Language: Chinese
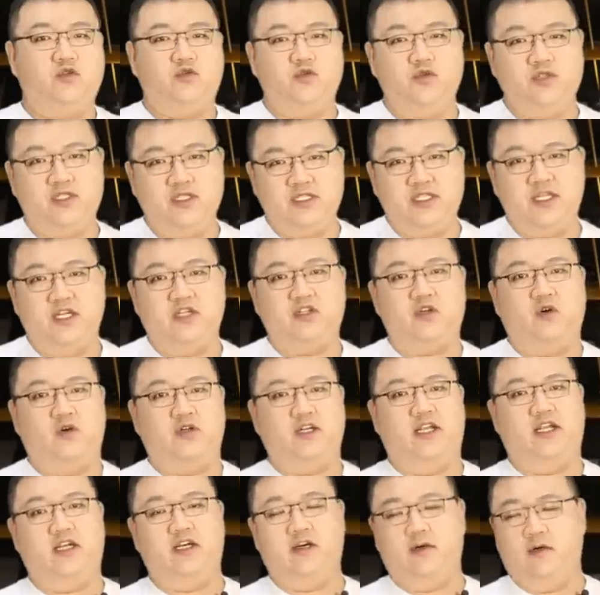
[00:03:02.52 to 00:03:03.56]
了，虚心接
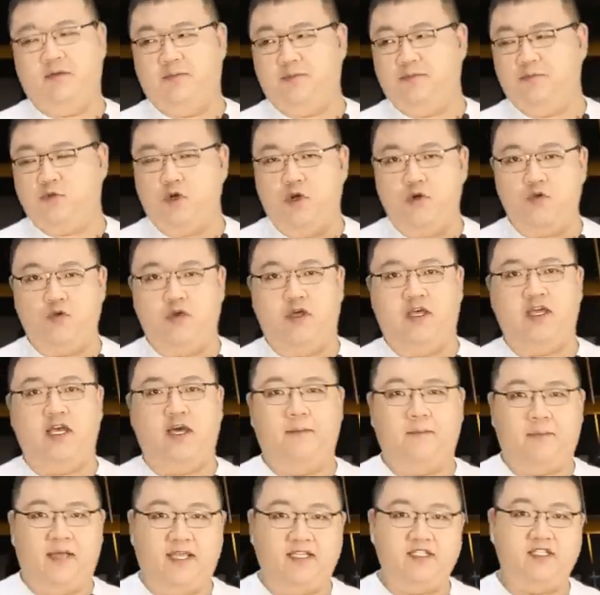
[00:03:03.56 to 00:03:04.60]
受这个官员
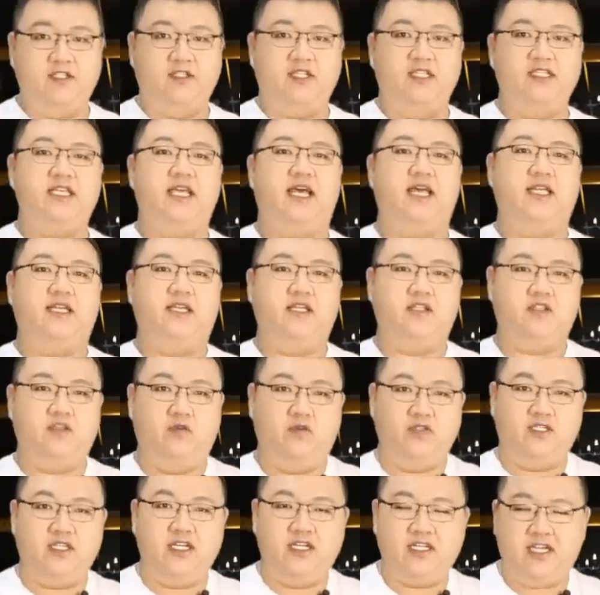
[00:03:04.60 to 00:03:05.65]
啊、百姓的建议。
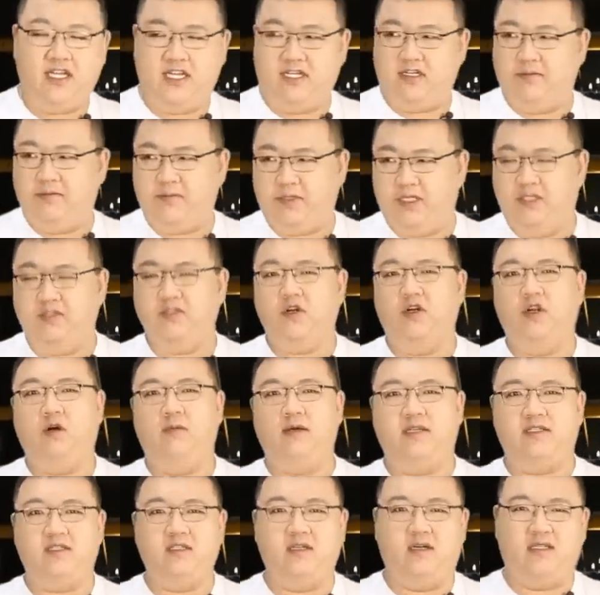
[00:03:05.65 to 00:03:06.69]
有些这个平头老
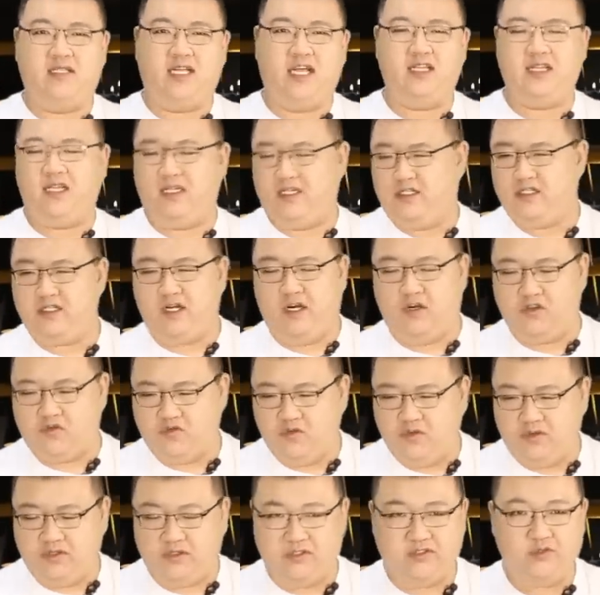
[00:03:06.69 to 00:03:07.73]
百姓他在上
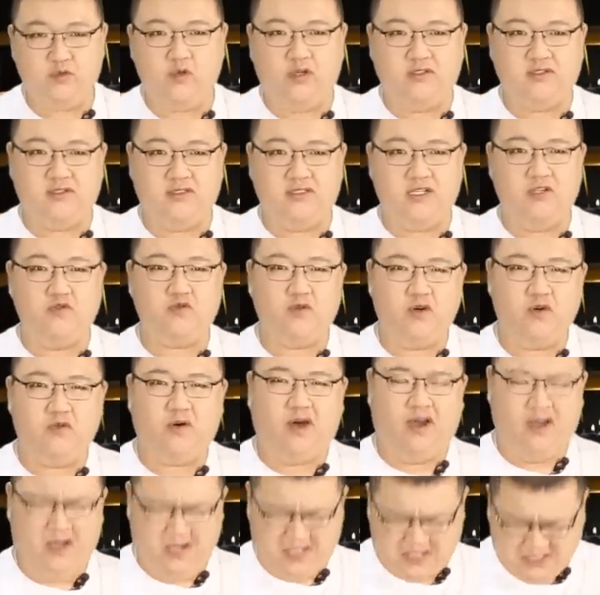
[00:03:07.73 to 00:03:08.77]
书里的措辞，咱说实
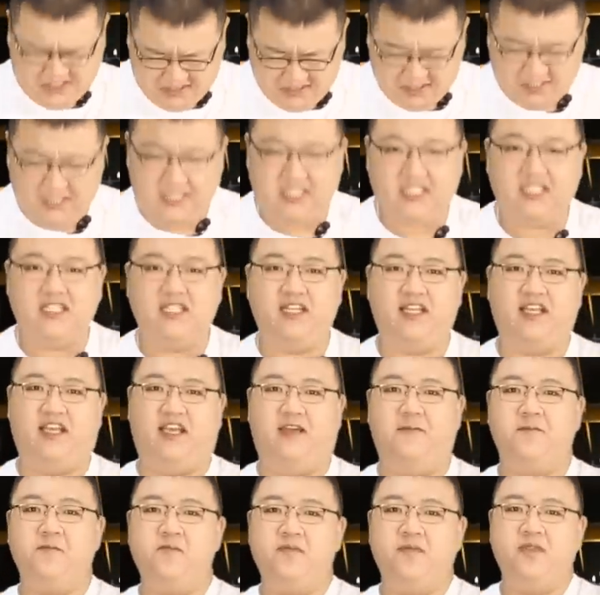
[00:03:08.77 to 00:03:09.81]
话很激
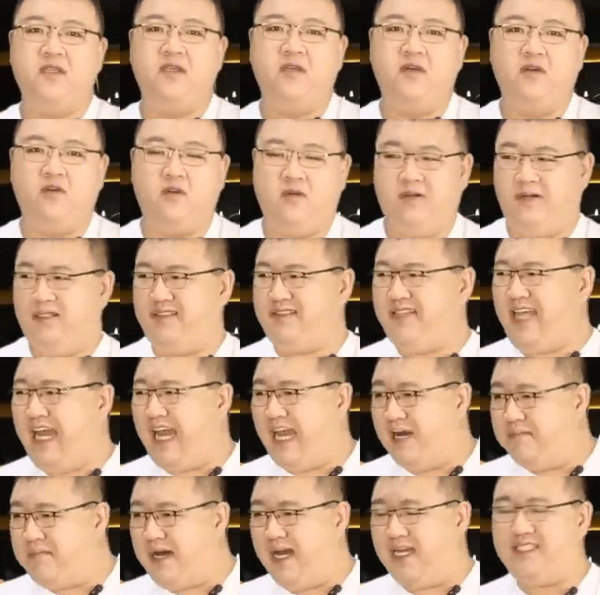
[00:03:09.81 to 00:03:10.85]
烈，对吧？
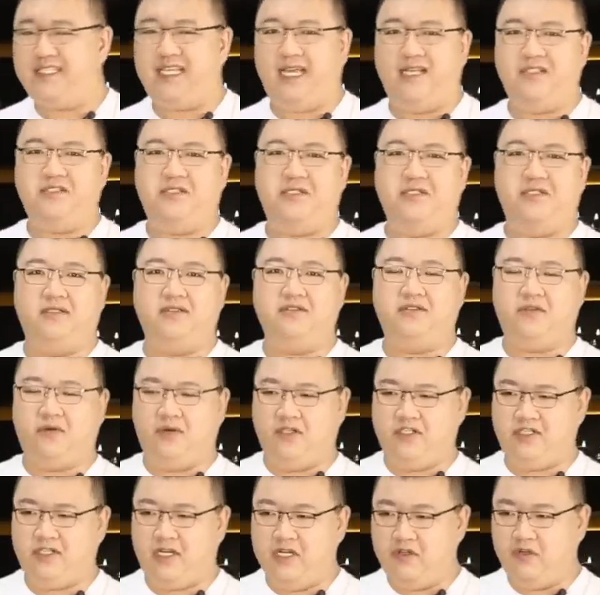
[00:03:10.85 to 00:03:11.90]
大骂嘉庆，就
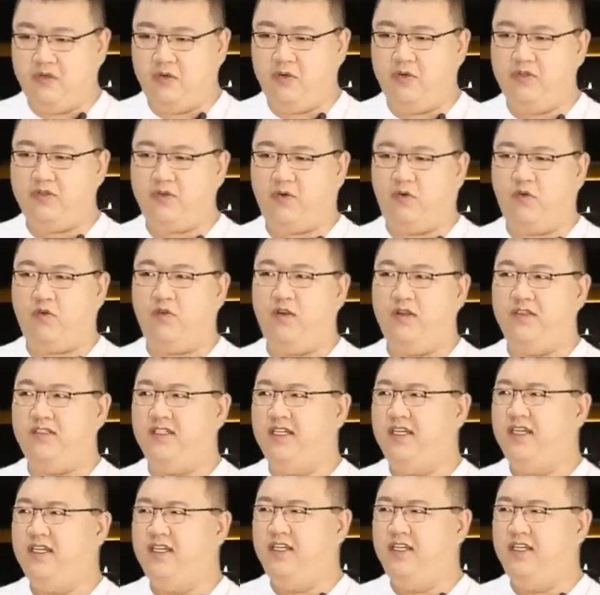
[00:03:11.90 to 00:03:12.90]
是甚至于就是说，